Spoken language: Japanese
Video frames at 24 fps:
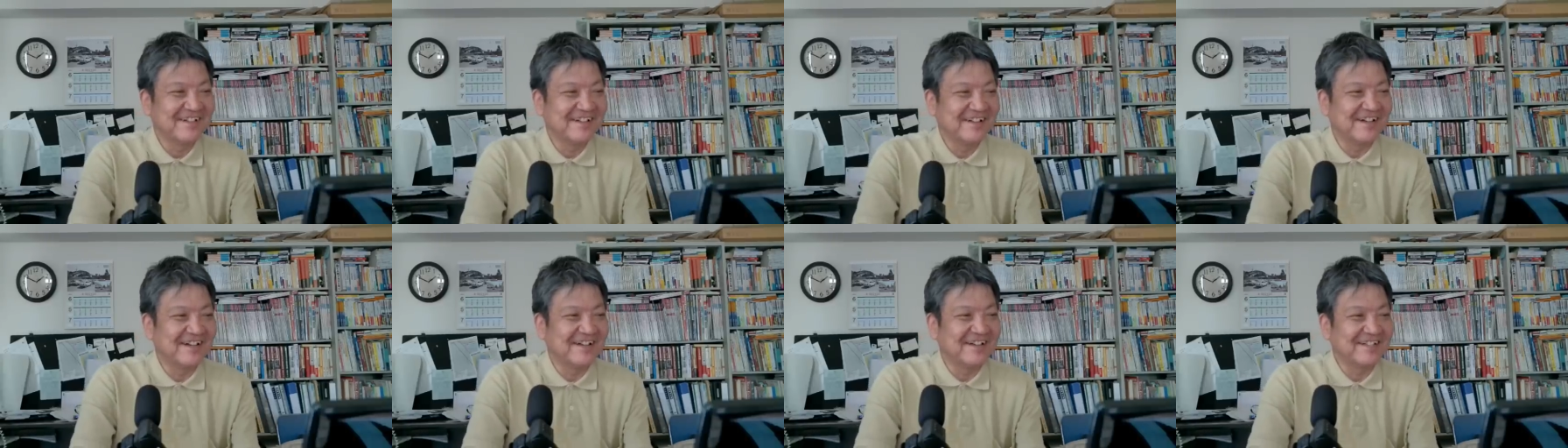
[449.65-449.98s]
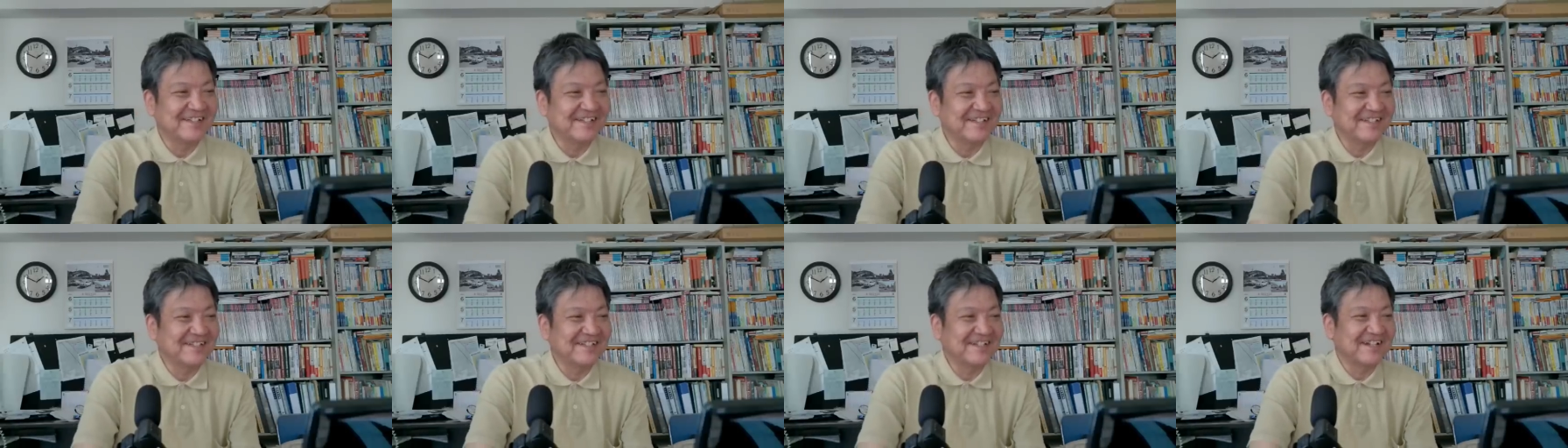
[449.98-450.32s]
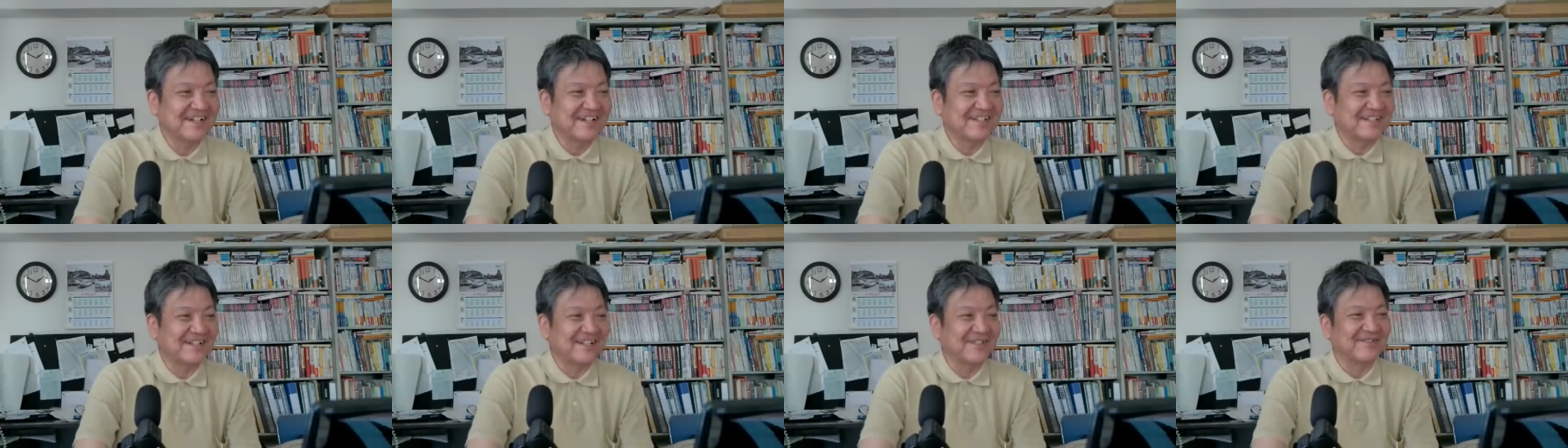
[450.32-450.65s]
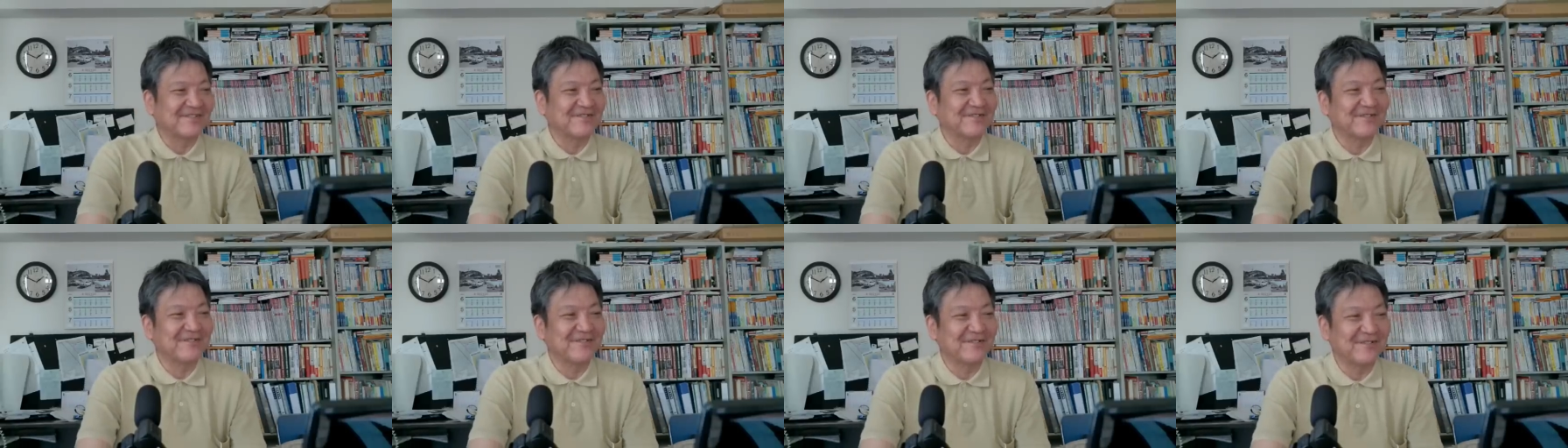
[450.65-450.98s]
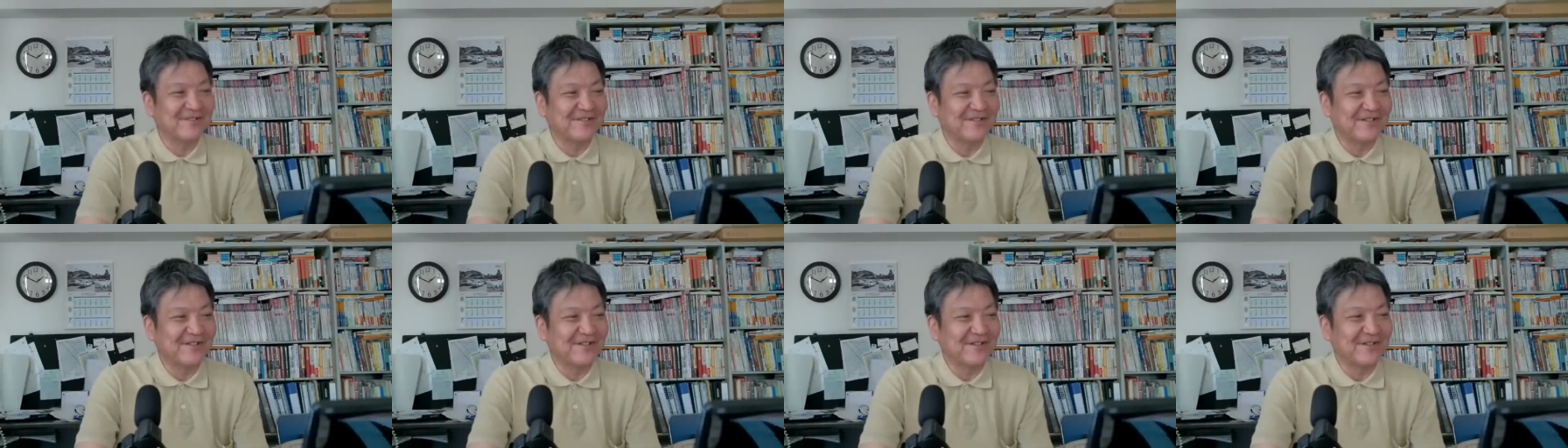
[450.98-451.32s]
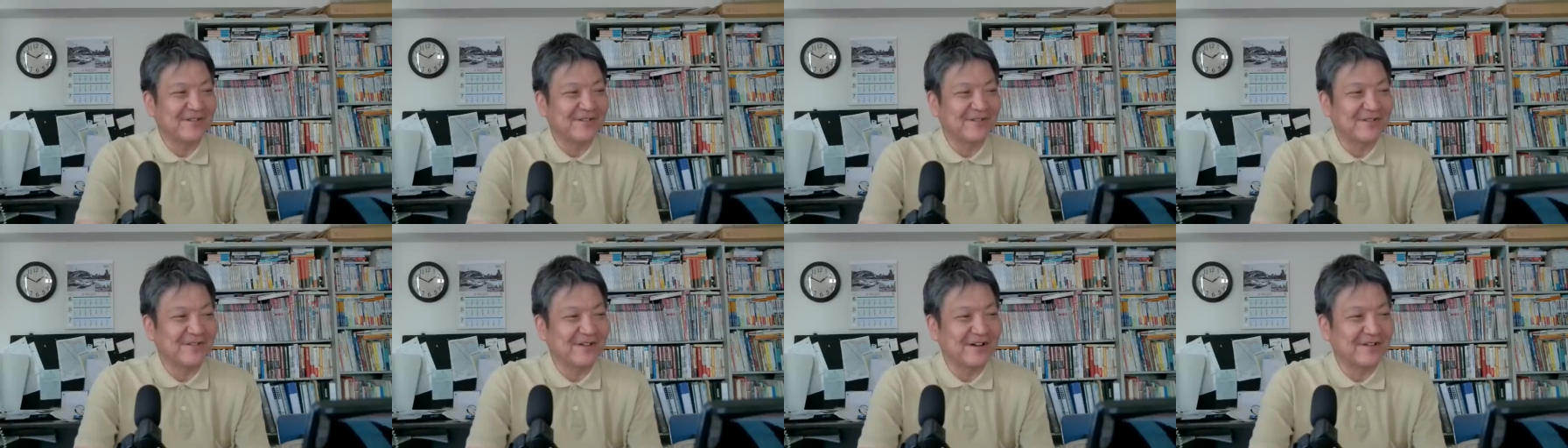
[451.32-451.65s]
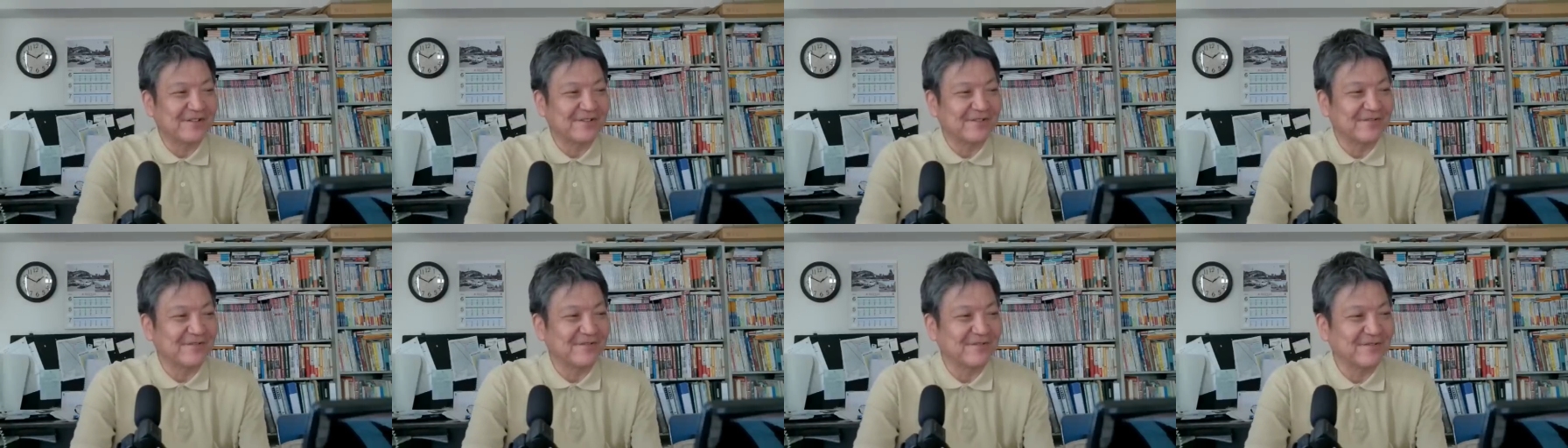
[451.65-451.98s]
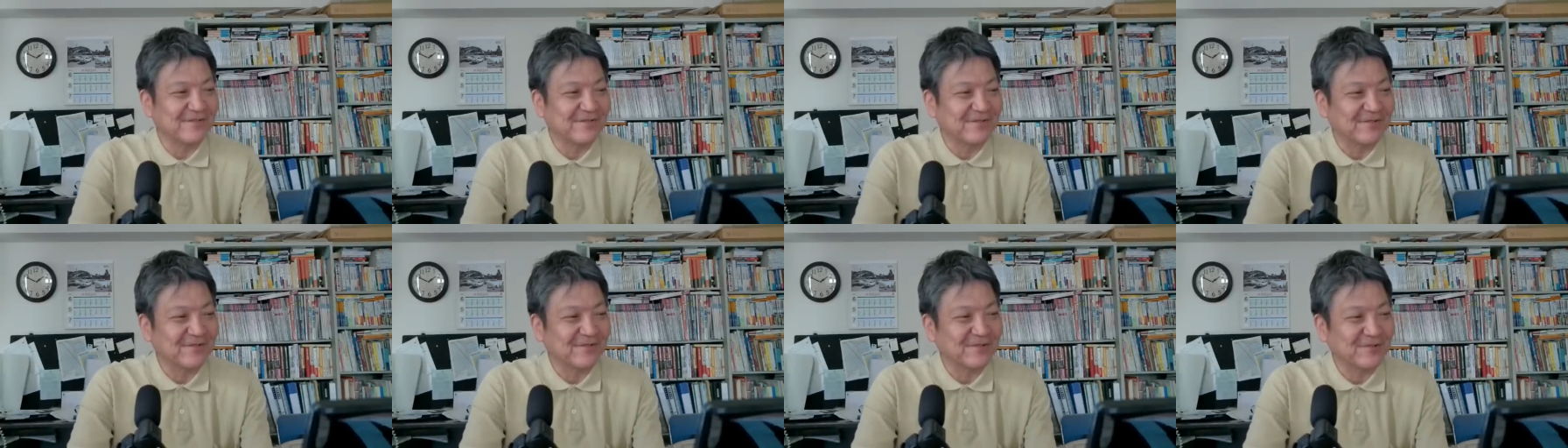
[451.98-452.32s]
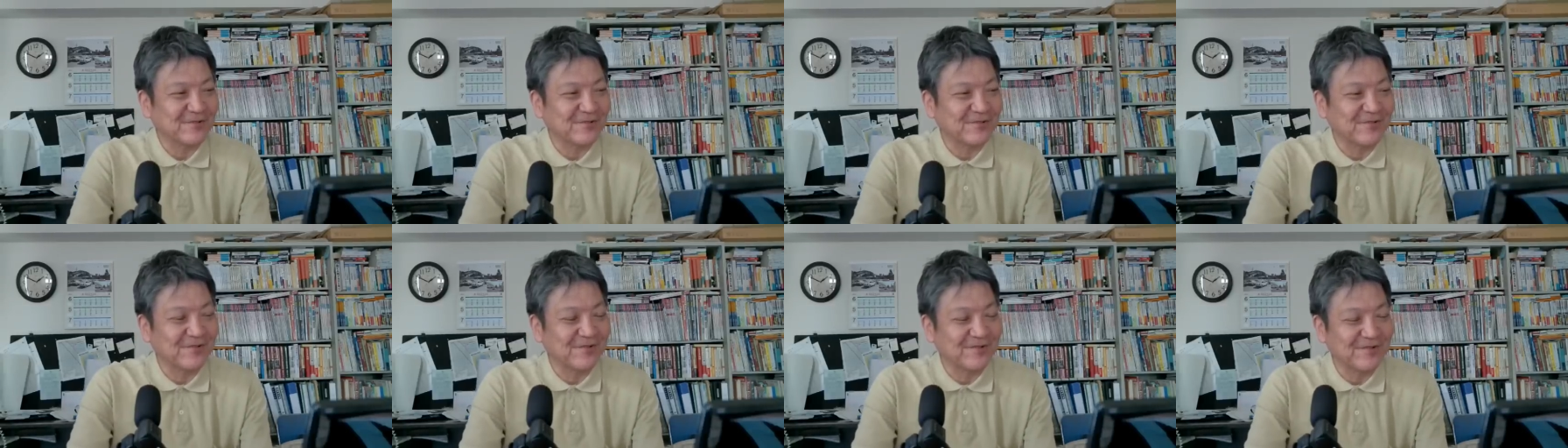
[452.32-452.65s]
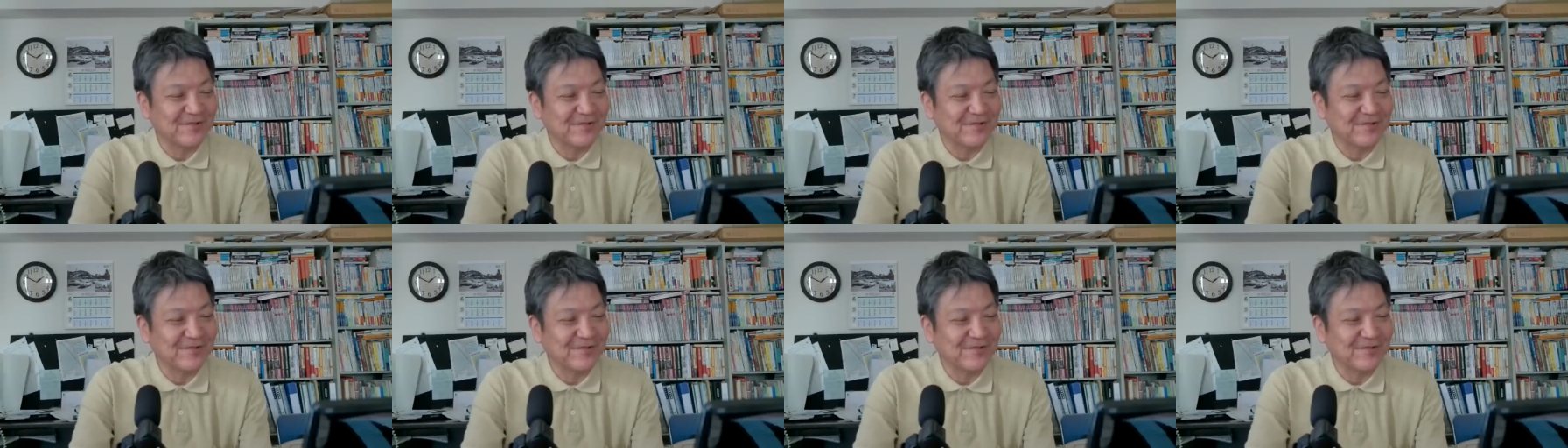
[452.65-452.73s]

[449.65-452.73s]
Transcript: えー、新千谷さんのあのご著書